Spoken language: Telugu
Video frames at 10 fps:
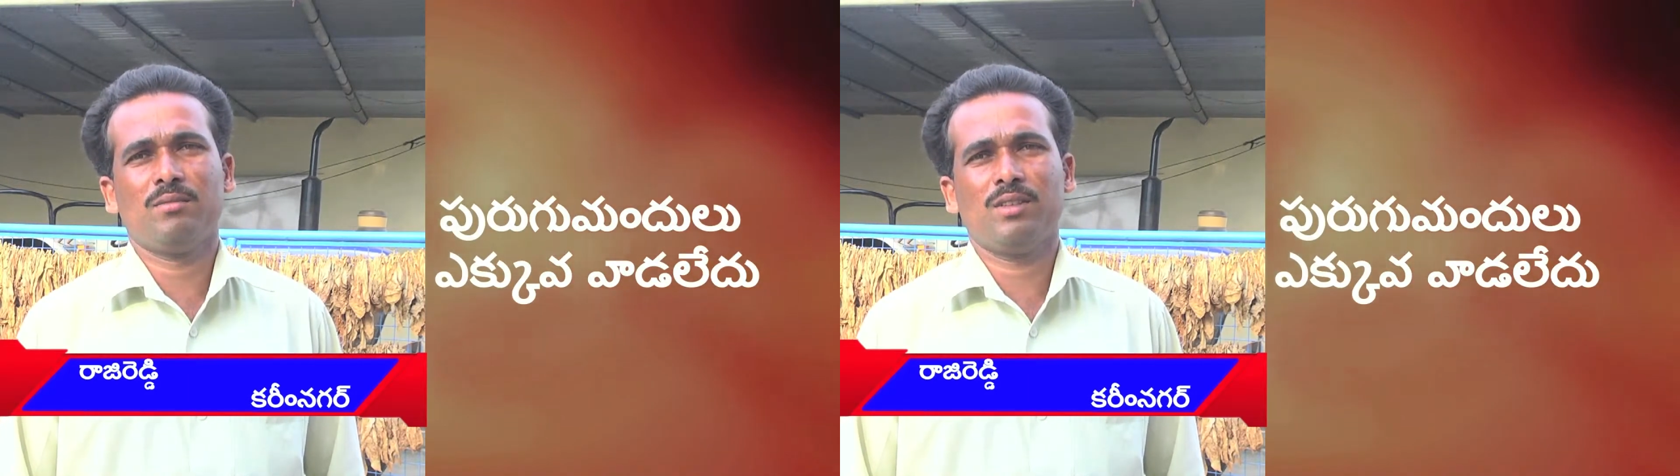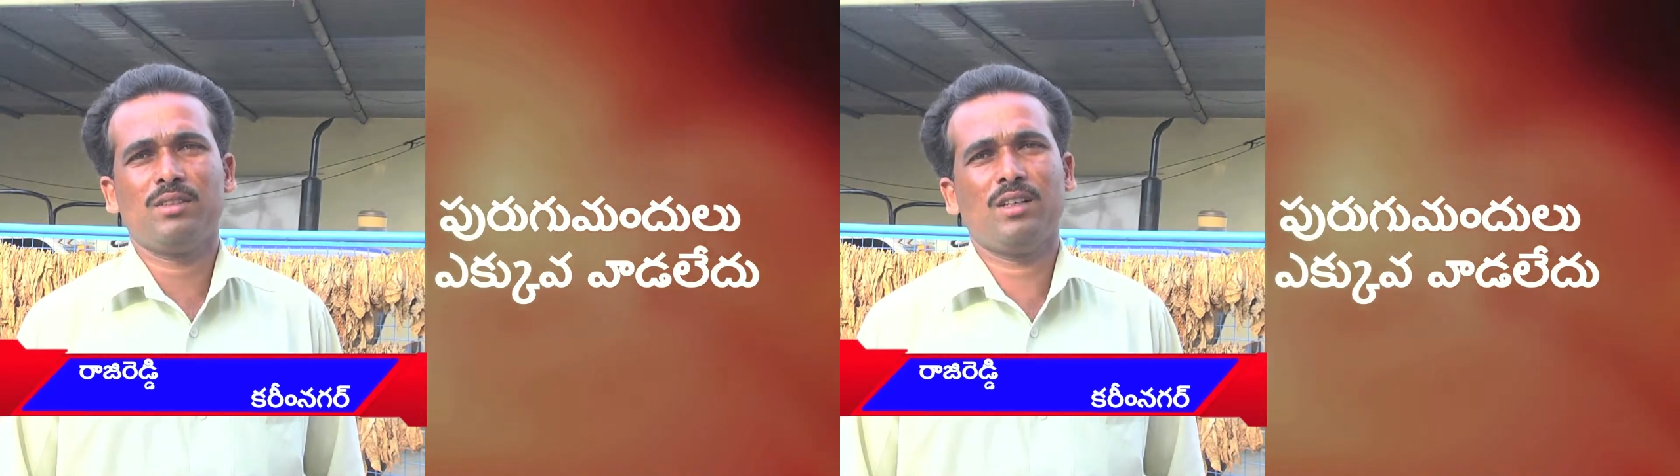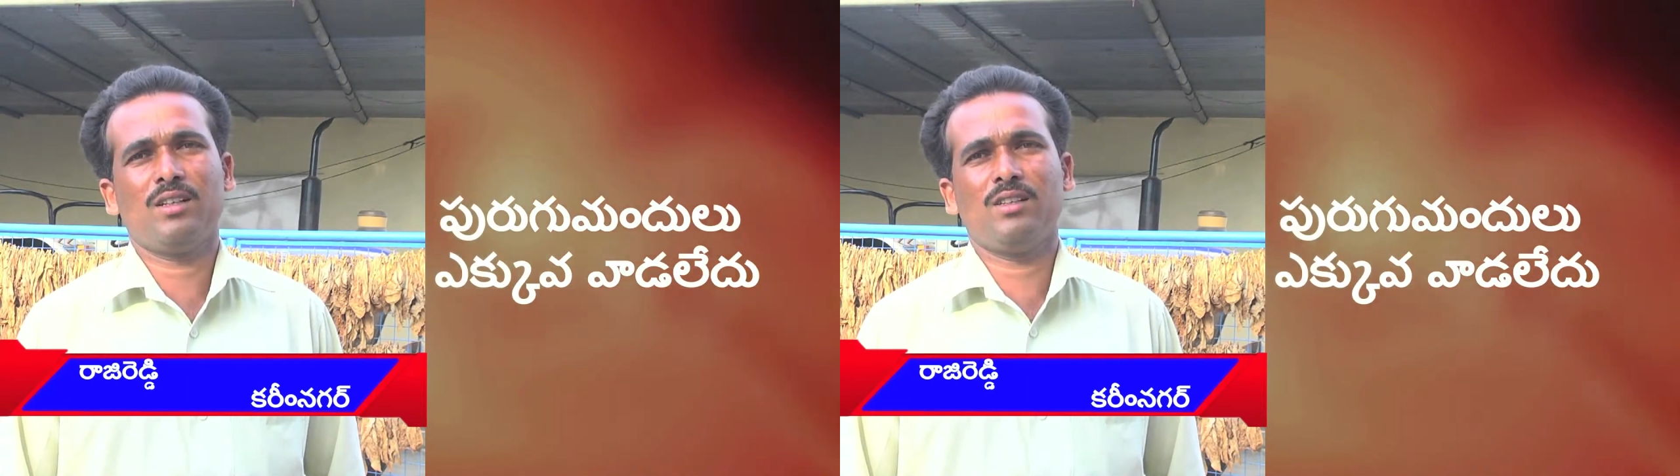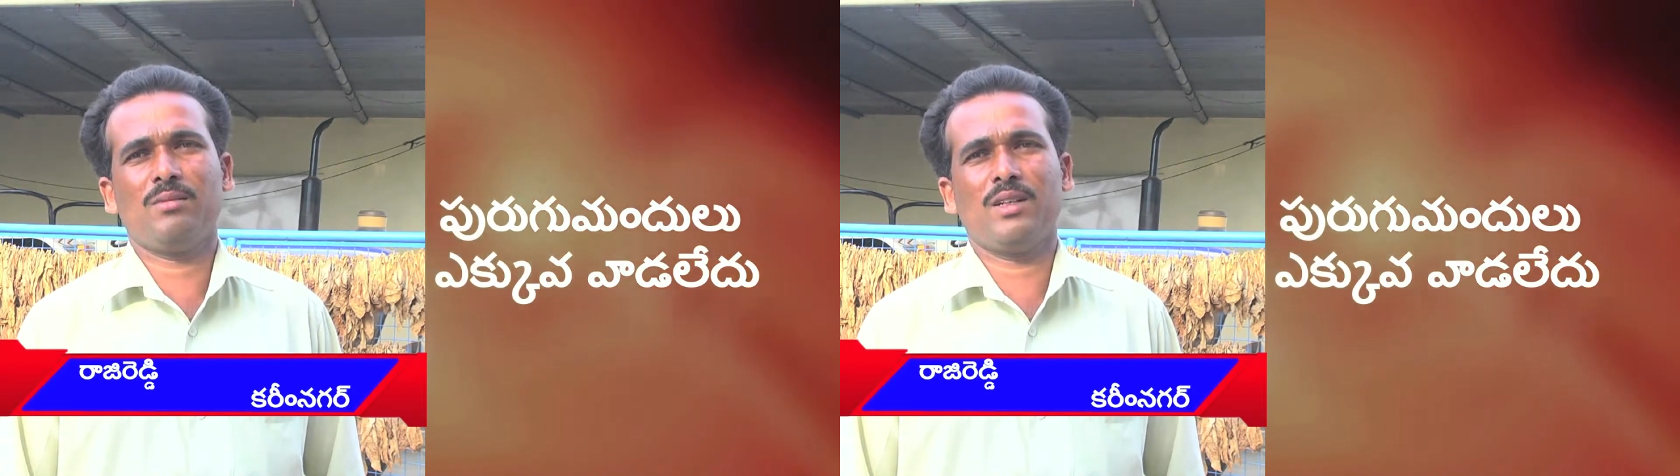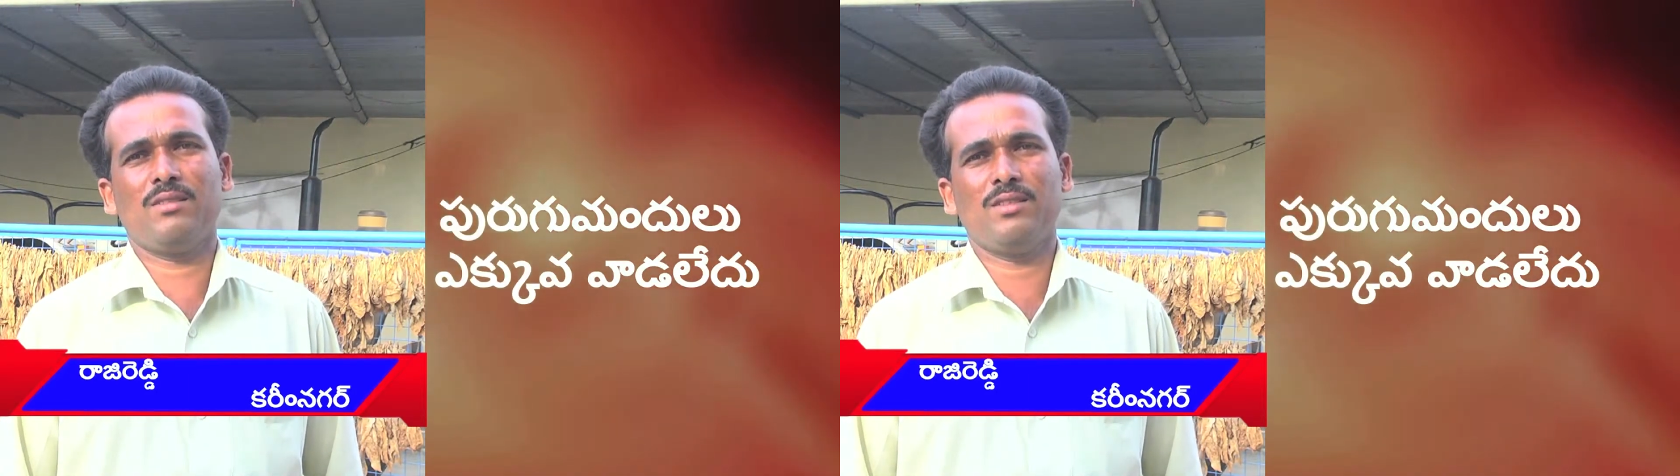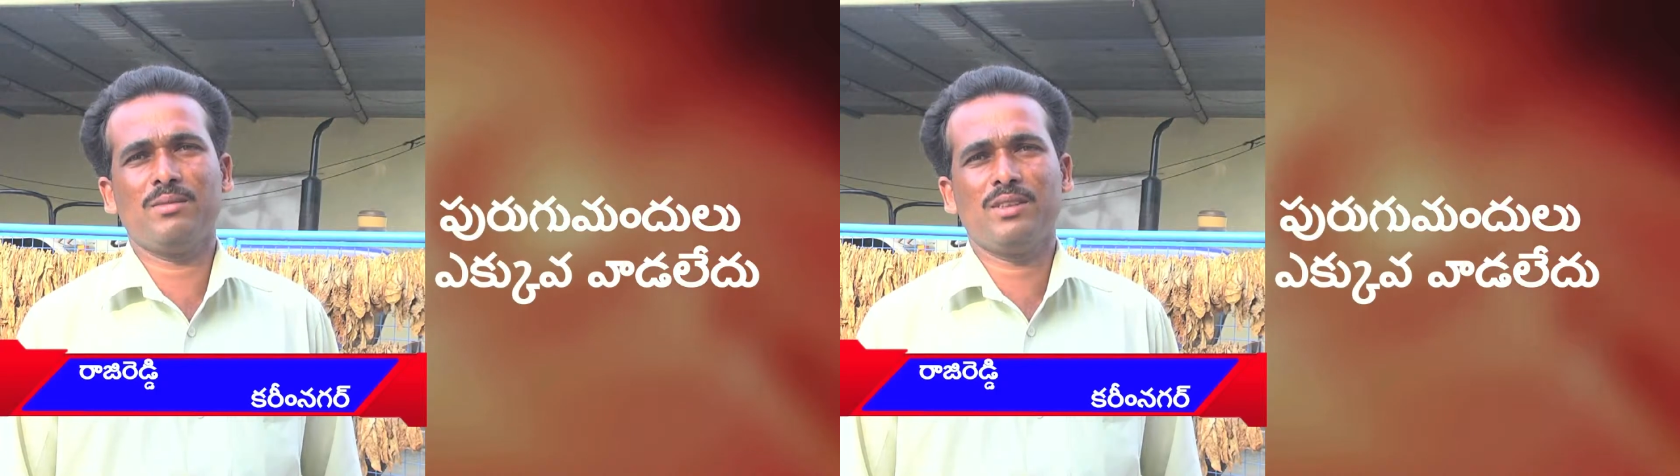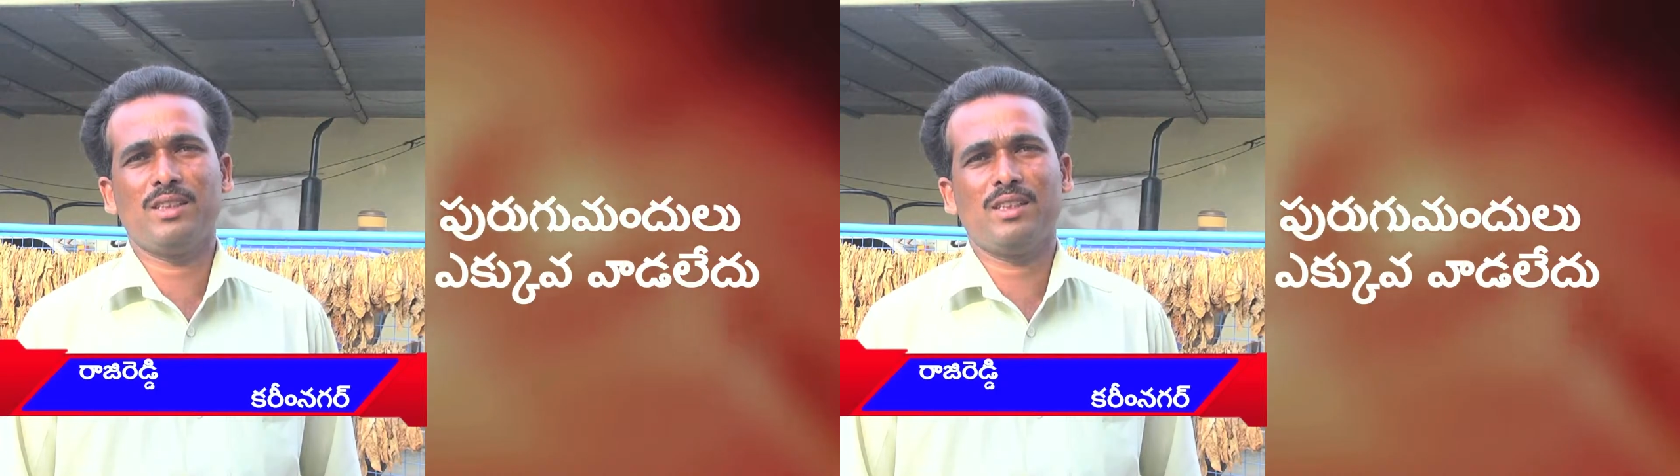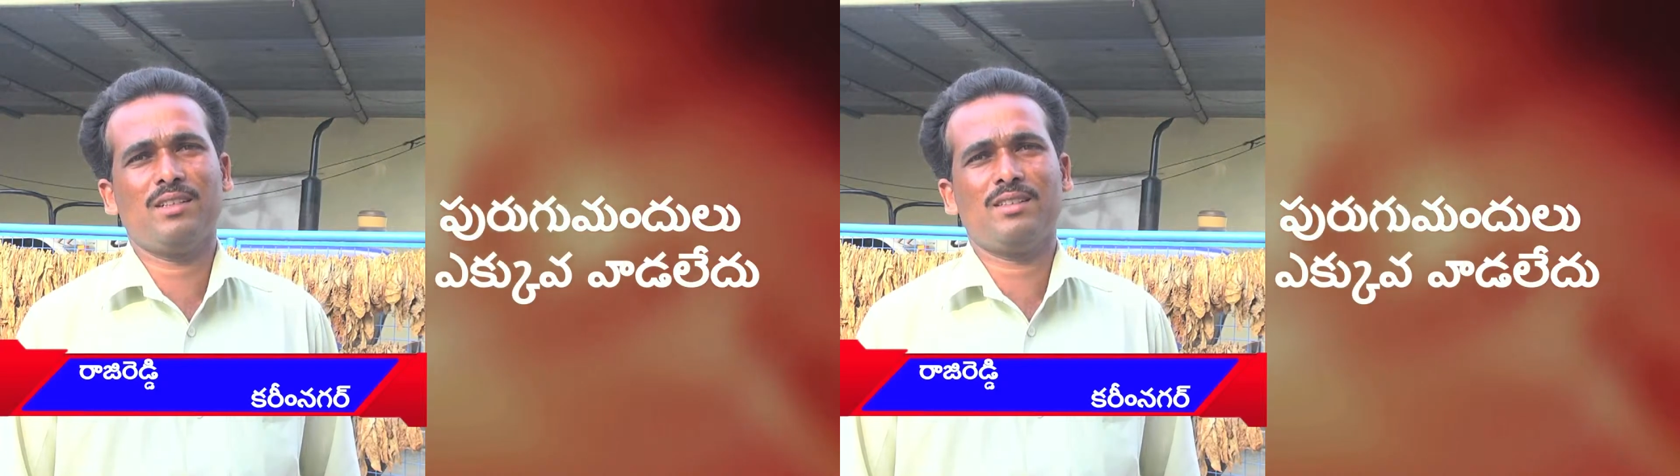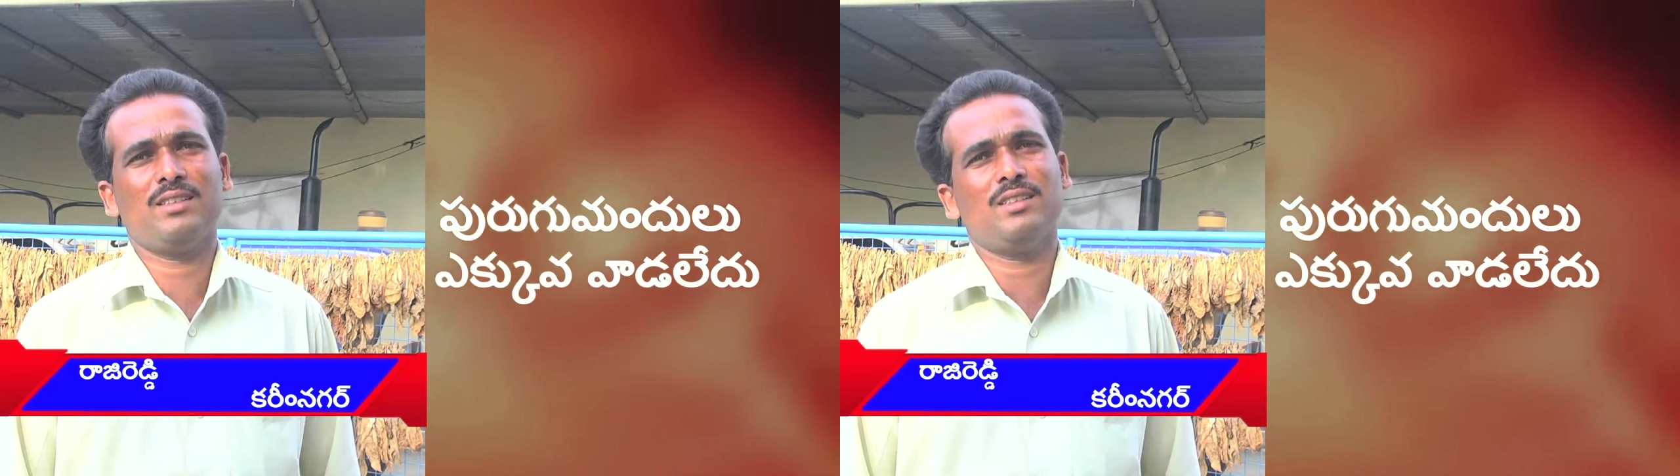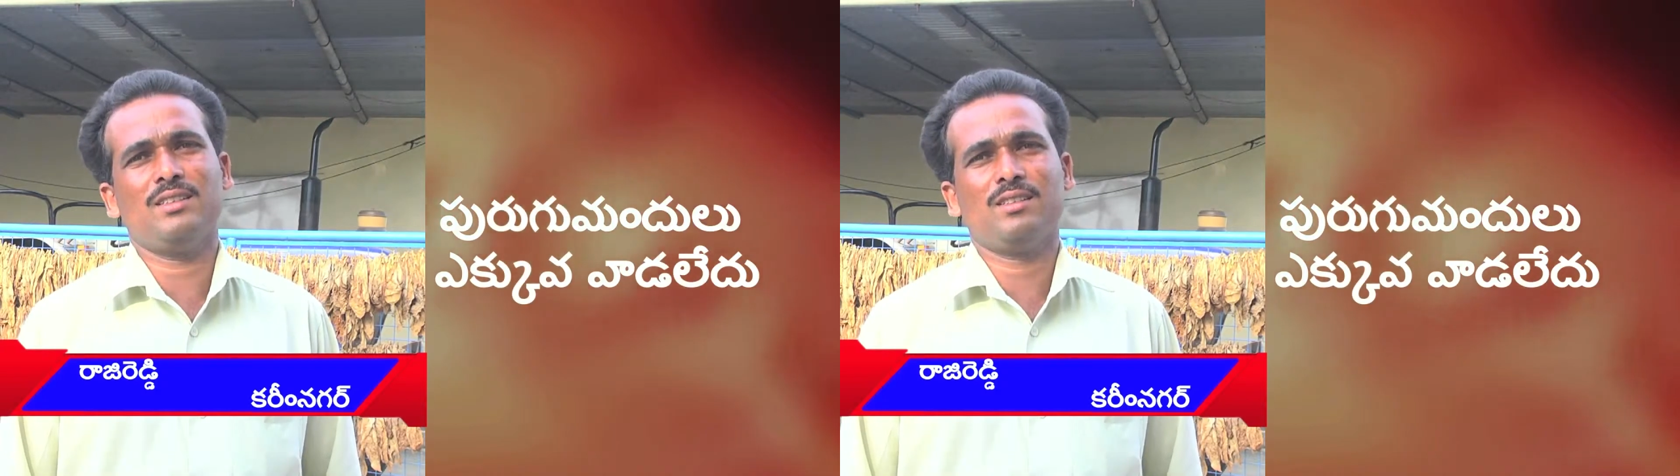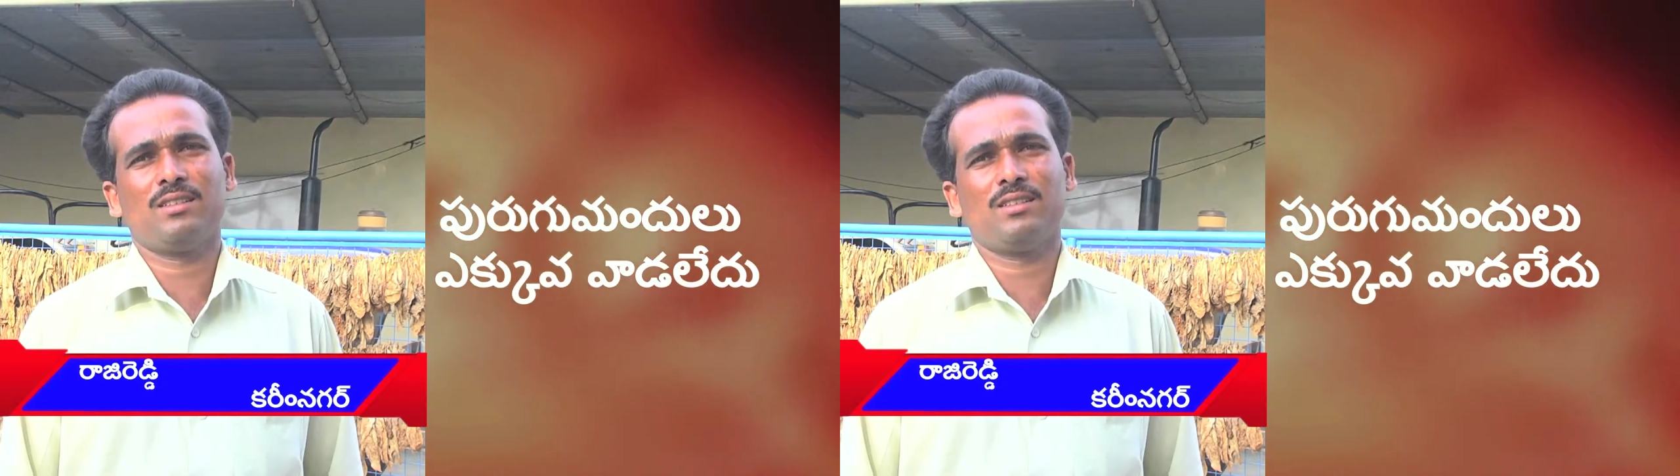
మంచిగా దిగుబడి ఉంది మంచిగానే వచ్చింది